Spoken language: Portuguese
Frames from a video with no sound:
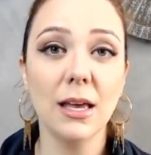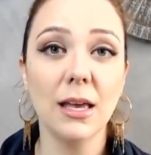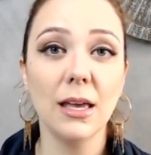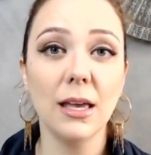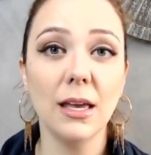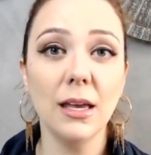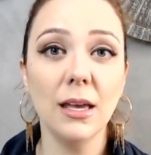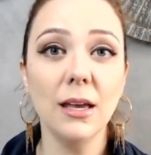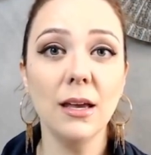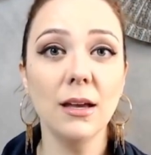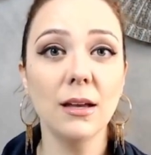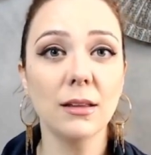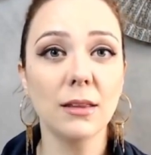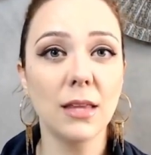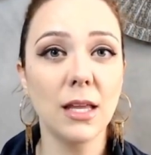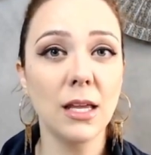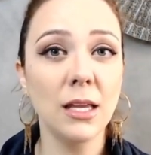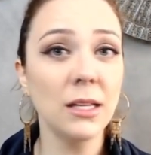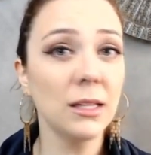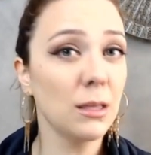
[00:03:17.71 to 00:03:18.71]
E,
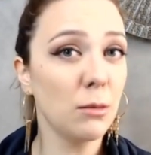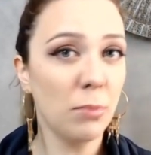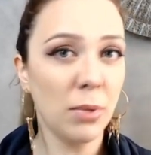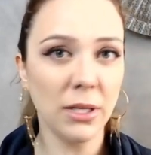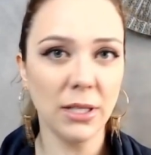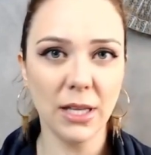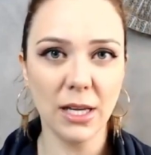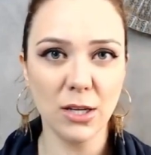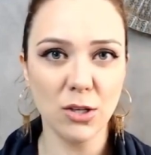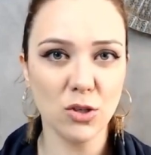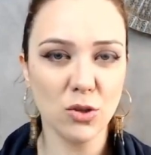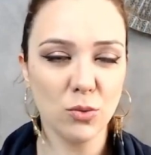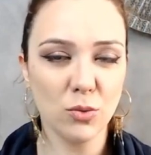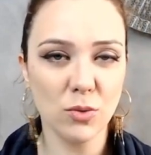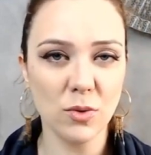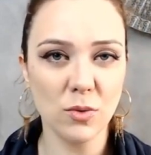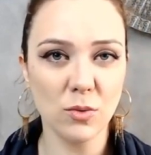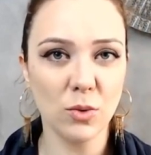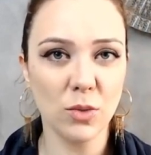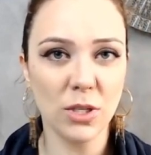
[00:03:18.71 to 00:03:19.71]
independente
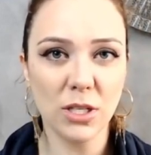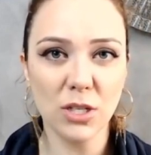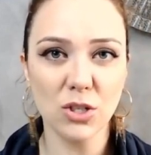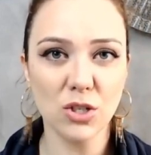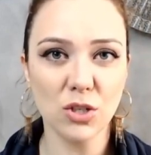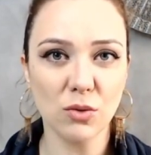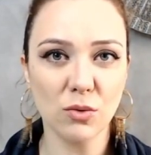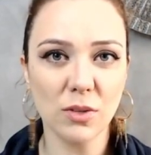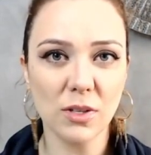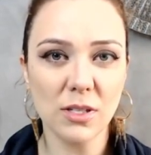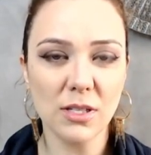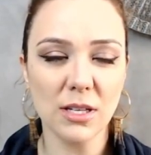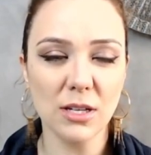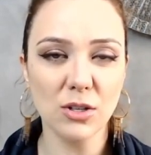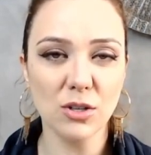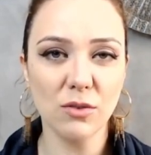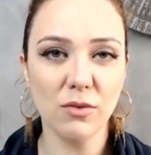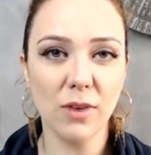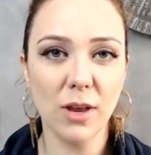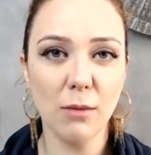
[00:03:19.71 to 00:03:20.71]
do, do intestino que
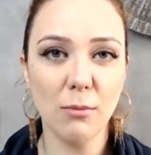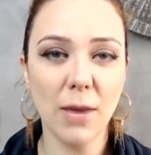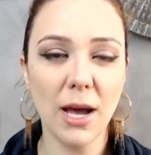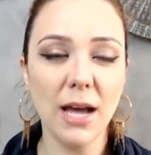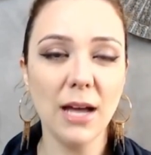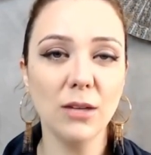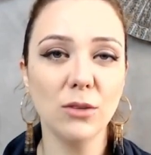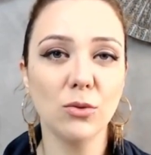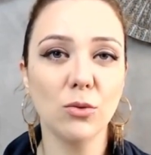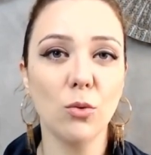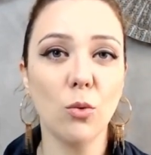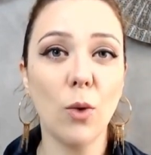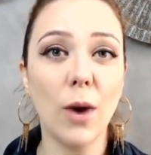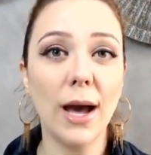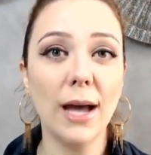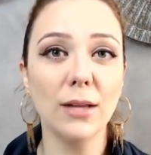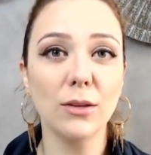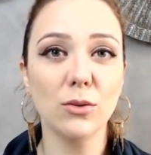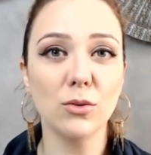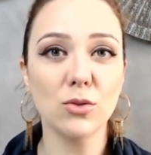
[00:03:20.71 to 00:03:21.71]
esteja inflamado,
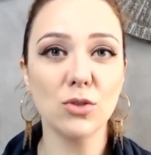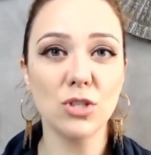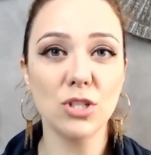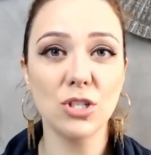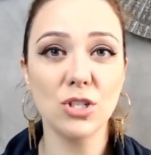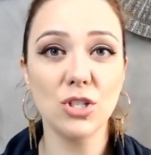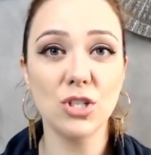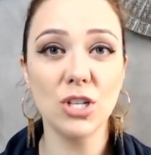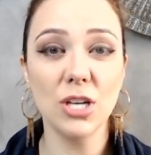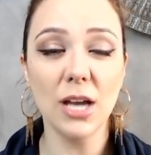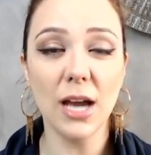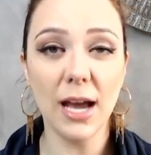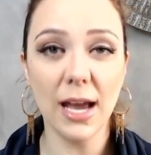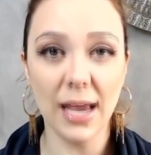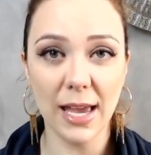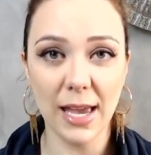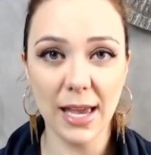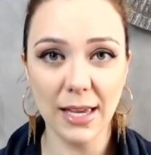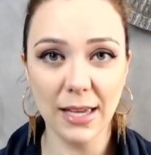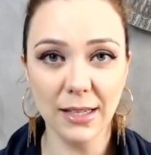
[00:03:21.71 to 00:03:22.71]
quadros de
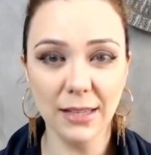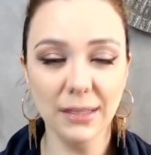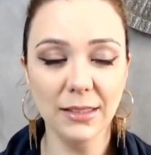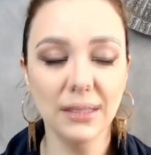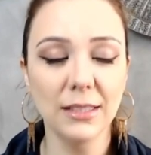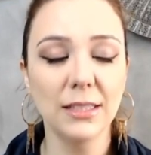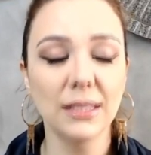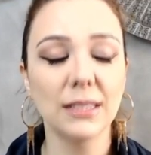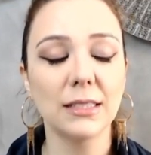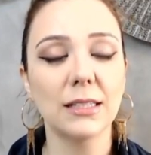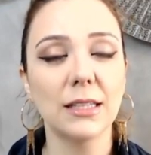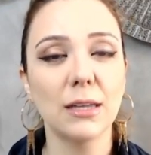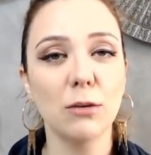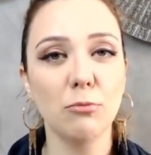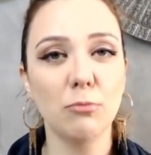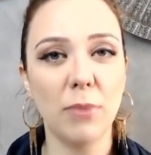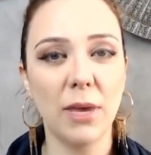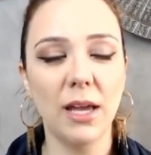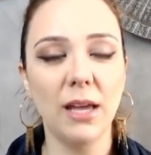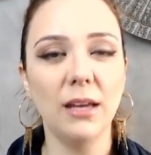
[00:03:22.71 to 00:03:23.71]
diarreia
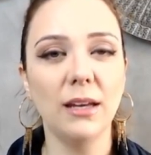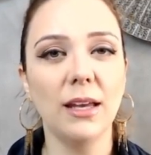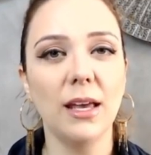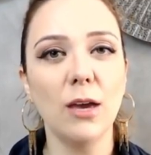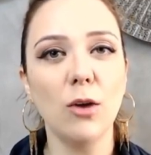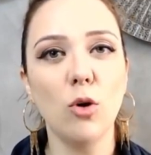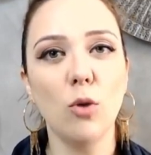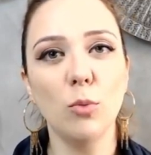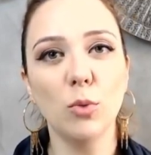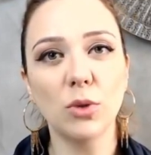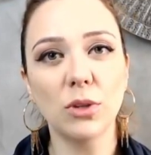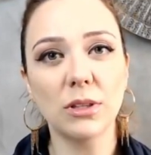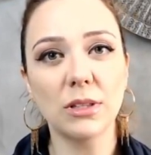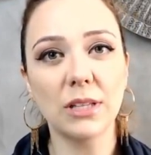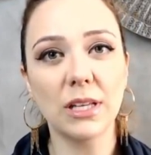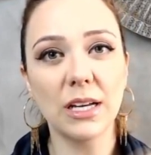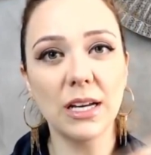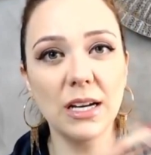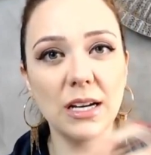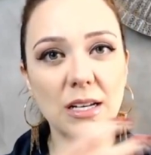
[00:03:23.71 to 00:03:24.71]
também, né, como
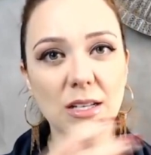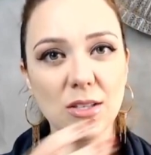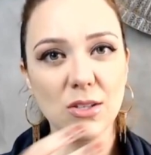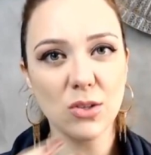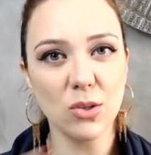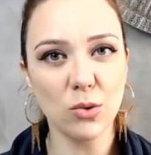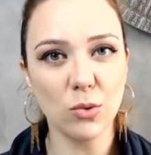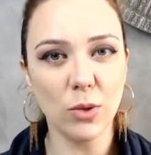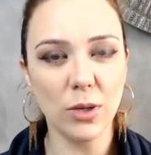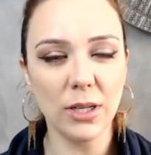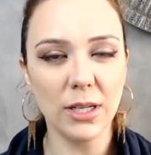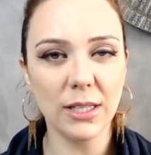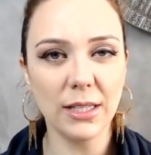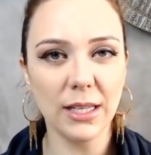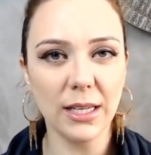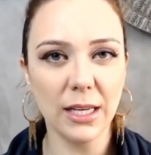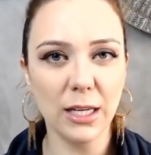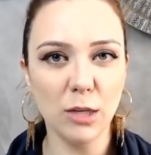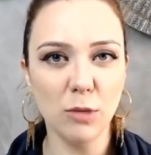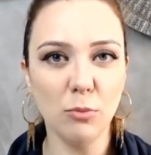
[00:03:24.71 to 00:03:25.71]
trânsito ali
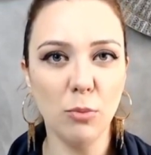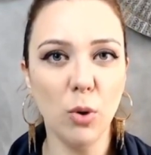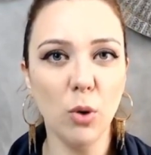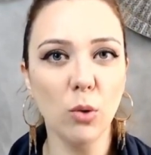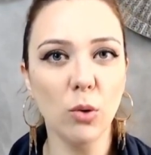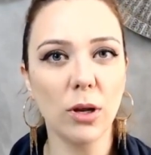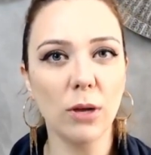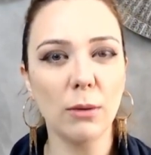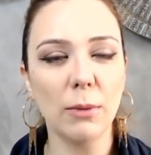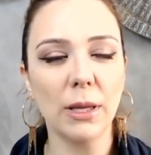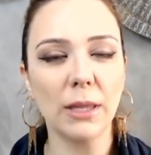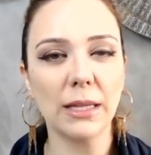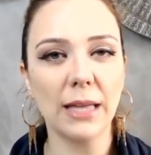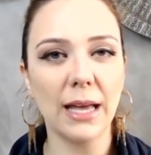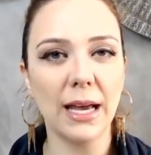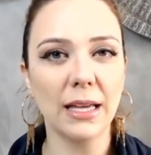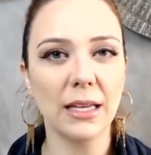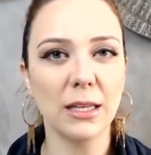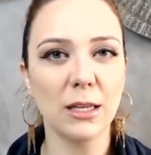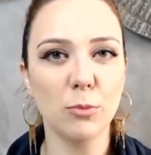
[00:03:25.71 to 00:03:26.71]
daquele bolo
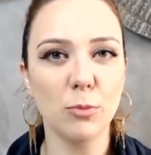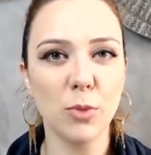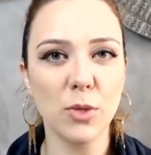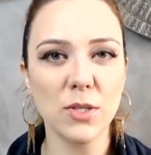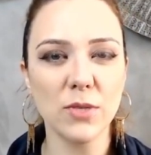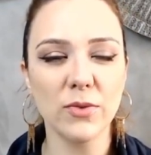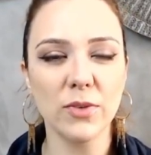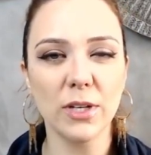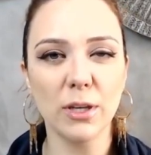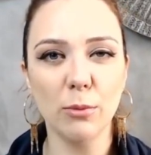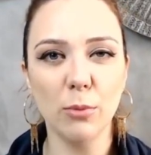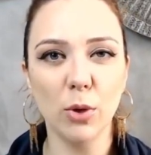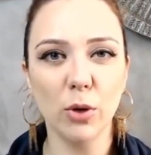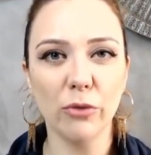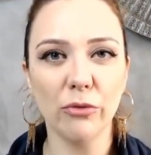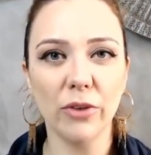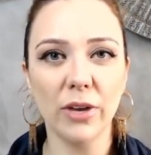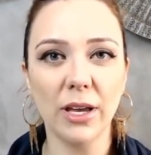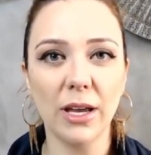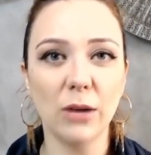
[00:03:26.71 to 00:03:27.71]
alimentar que depois vira bolo
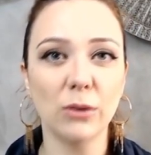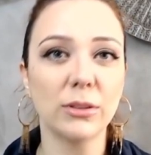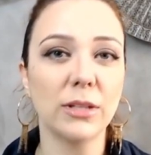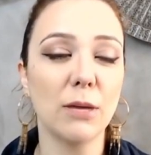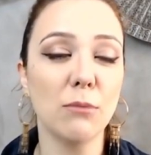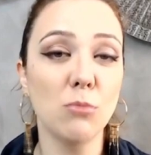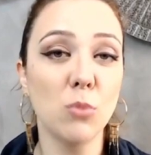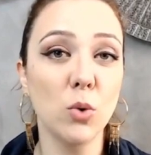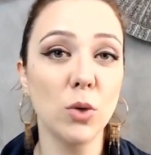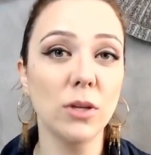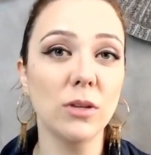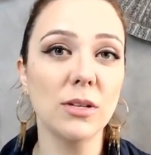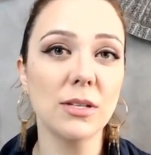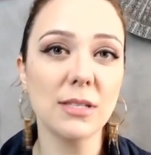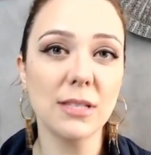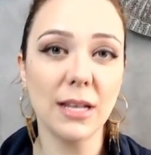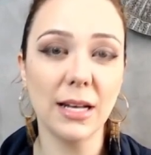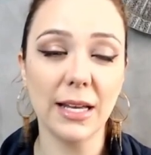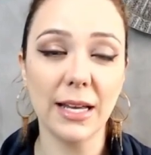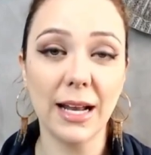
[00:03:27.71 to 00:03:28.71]
fecal, está muito
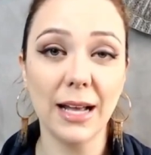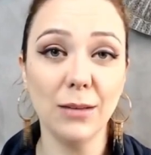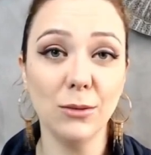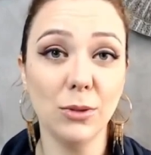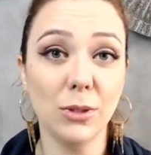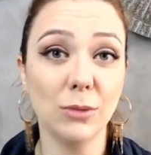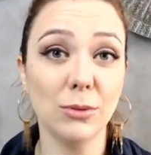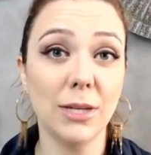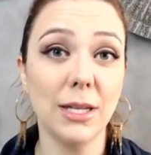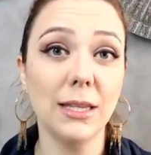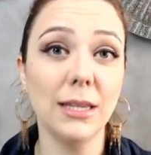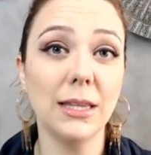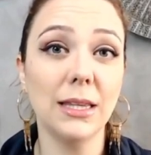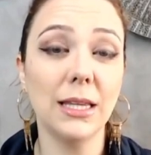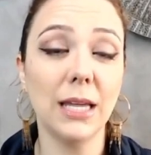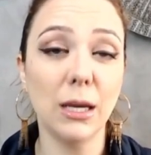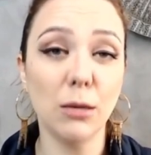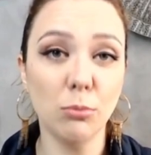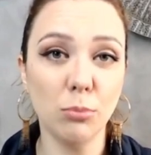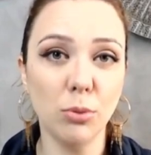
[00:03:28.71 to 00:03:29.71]
acelerado, não dá
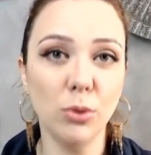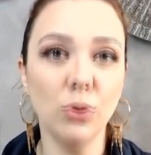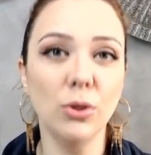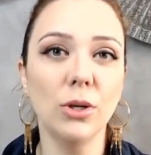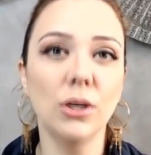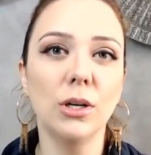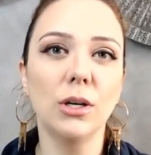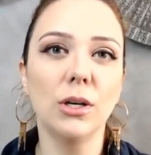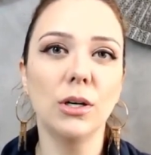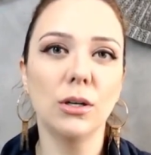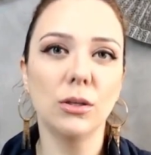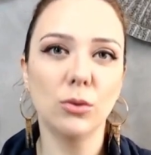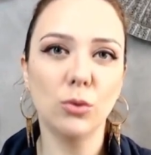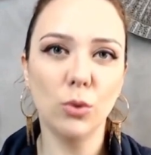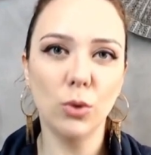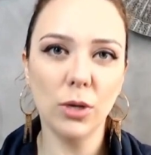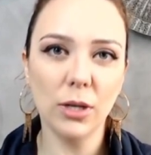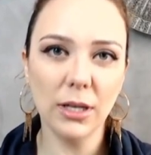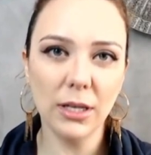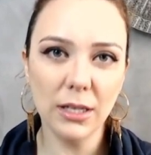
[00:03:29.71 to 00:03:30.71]
tempo do
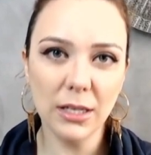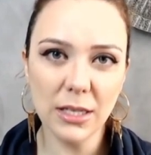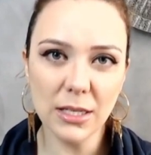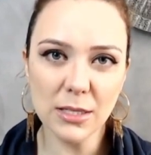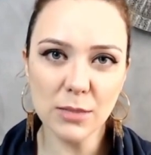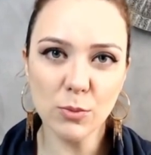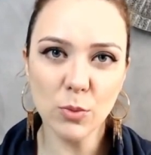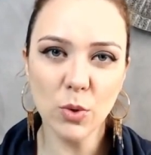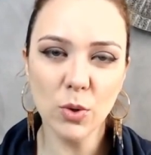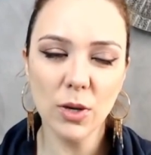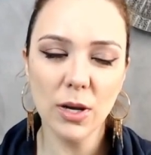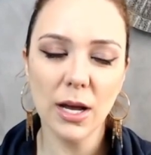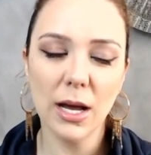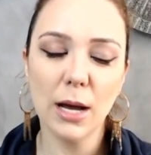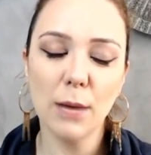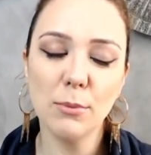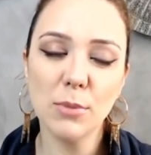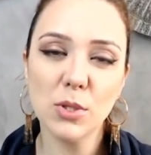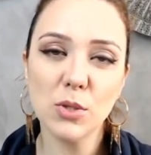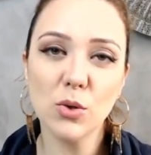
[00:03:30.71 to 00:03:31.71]
organismo
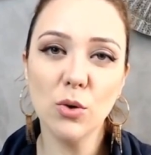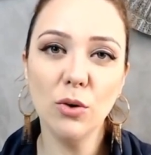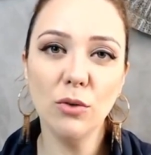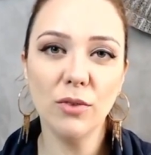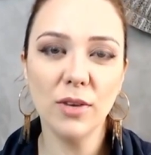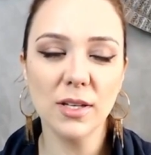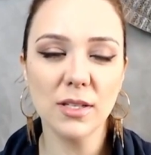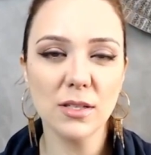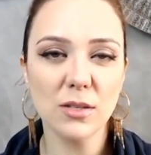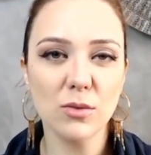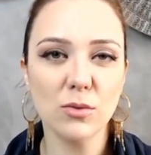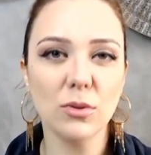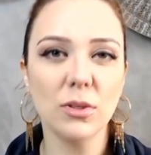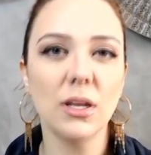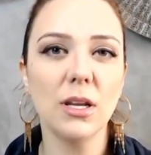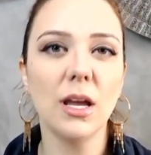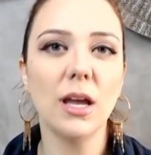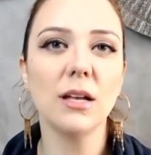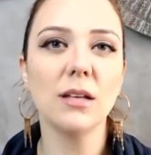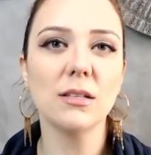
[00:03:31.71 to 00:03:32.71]
absorver esses
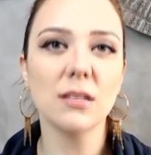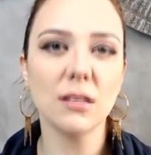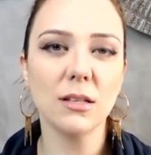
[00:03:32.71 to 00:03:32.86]
nutrientes.